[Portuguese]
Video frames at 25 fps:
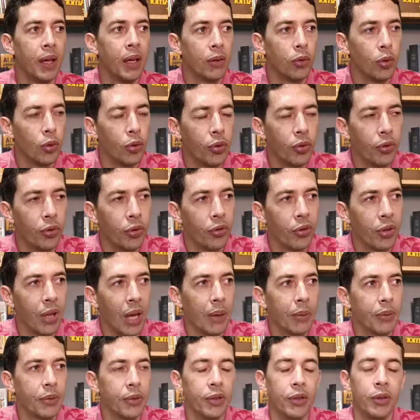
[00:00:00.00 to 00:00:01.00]
todos os
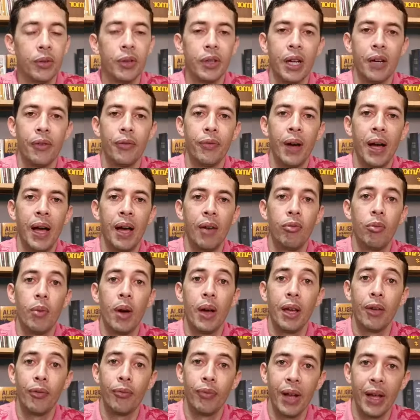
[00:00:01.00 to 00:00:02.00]
sábados eu gravava uma
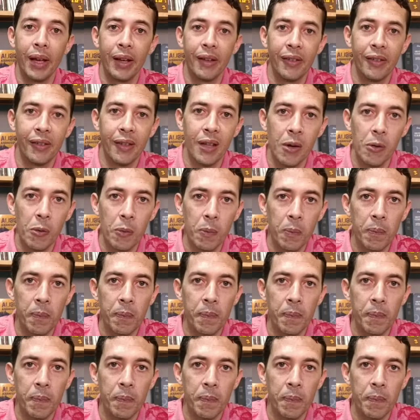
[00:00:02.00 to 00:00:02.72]
reflexão.